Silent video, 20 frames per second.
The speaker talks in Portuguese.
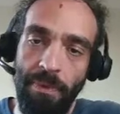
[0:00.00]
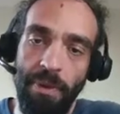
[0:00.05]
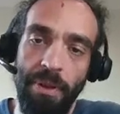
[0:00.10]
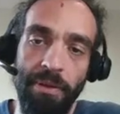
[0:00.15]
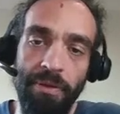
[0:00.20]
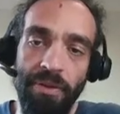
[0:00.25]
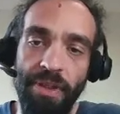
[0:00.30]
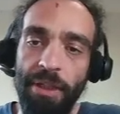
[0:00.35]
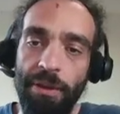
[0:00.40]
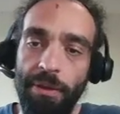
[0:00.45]

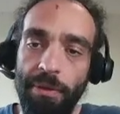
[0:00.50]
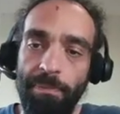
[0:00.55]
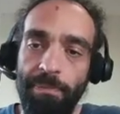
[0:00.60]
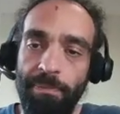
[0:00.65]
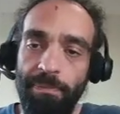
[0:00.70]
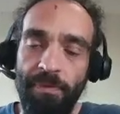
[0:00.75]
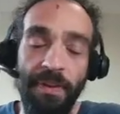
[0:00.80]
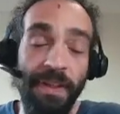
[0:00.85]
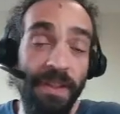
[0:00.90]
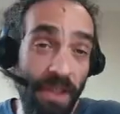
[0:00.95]
Certo?
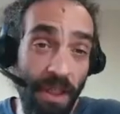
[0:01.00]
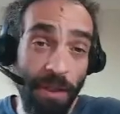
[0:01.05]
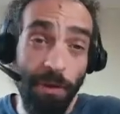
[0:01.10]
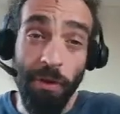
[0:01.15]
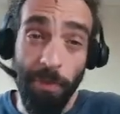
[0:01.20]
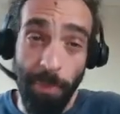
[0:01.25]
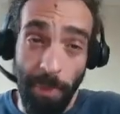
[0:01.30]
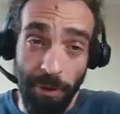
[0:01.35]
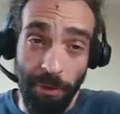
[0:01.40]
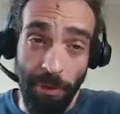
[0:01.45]
Fixei dois
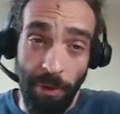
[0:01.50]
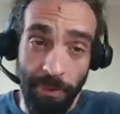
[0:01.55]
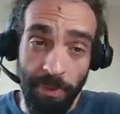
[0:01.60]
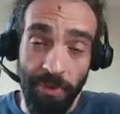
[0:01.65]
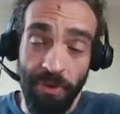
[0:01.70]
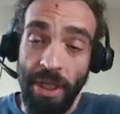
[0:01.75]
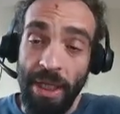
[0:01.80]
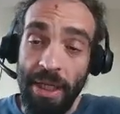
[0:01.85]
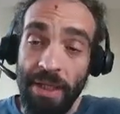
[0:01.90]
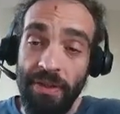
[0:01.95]

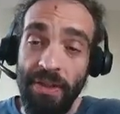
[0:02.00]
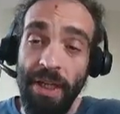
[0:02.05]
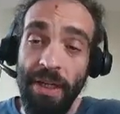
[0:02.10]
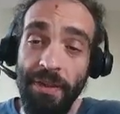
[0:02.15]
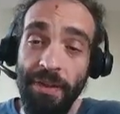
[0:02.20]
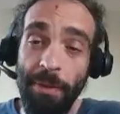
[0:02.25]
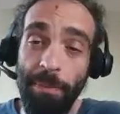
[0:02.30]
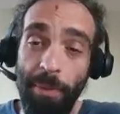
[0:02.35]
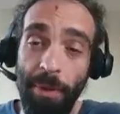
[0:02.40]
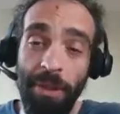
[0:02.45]
polinômios. Se eles
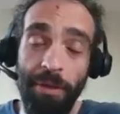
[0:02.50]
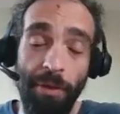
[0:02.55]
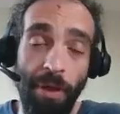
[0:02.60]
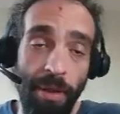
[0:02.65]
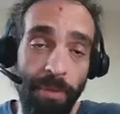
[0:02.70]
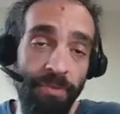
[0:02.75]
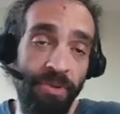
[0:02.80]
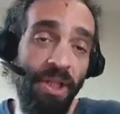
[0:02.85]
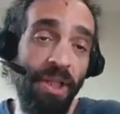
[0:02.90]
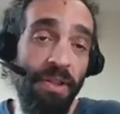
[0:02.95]
são
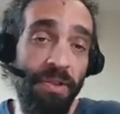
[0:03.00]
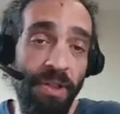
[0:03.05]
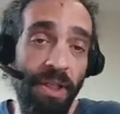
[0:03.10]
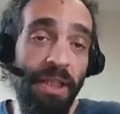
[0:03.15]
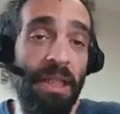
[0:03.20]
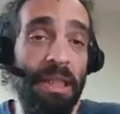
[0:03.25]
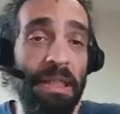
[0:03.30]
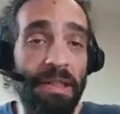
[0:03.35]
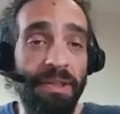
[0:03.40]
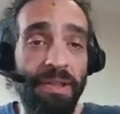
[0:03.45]
polinômios, quer dizer
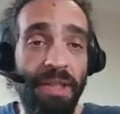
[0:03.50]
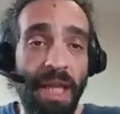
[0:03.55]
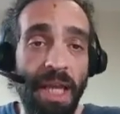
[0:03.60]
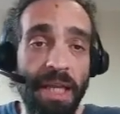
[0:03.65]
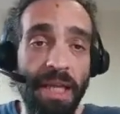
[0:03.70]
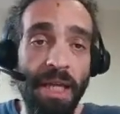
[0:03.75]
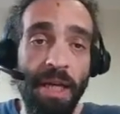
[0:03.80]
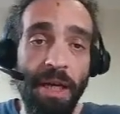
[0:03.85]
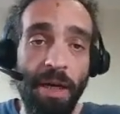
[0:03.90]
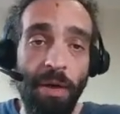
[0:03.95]
que eles
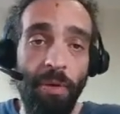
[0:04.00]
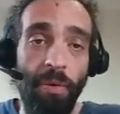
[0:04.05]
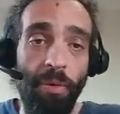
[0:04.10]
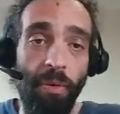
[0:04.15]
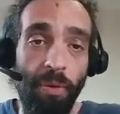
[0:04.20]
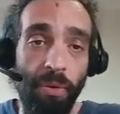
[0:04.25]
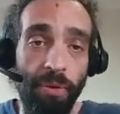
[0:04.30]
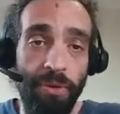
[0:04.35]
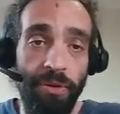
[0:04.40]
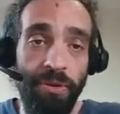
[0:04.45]
têm
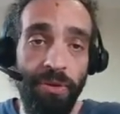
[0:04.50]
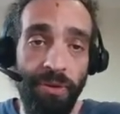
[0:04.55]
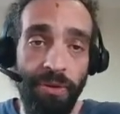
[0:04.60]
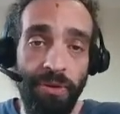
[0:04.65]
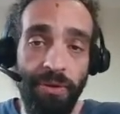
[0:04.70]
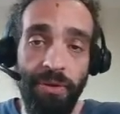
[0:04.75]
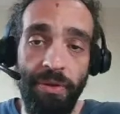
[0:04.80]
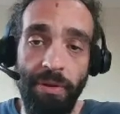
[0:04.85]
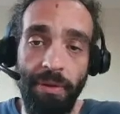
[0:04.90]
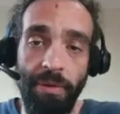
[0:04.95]

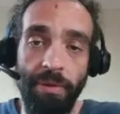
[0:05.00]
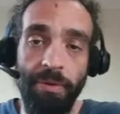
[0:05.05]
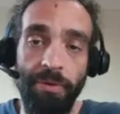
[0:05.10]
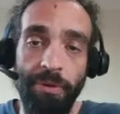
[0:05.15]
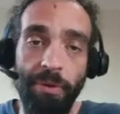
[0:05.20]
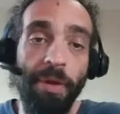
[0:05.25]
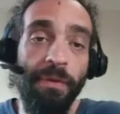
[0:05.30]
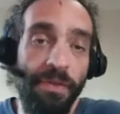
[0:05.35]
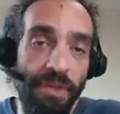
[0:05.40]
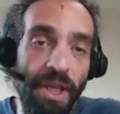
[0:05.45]
os, os
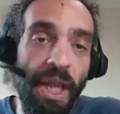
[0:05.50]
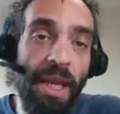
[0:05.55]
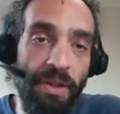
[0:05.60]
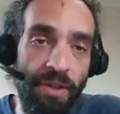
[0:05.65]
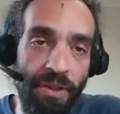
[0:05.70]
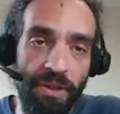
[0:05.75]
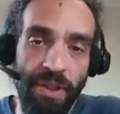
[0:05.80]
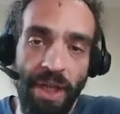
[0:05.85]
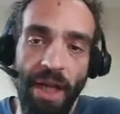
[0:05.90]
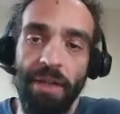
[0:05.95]

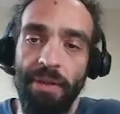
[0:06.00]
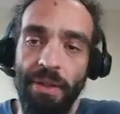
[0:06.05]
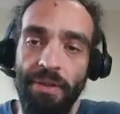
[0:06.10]
coeficientes, certo?